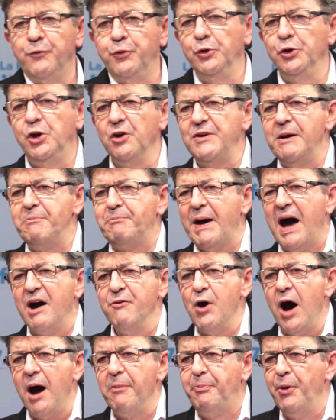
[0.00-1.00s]
Vous ne devez pas
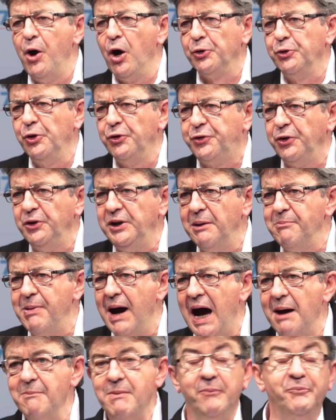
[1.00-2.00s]
avoir peur de ce
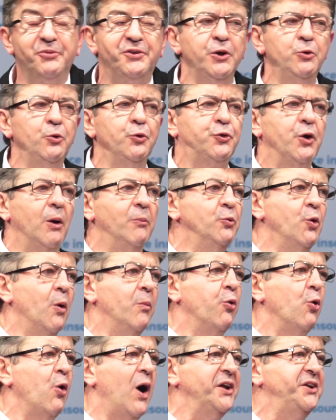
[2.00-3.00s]
débat, même si nous sommes
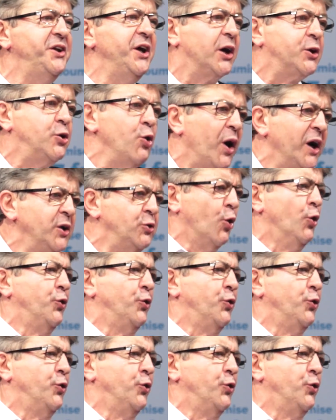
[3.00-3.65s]
nombreux à dire qu'il y aurait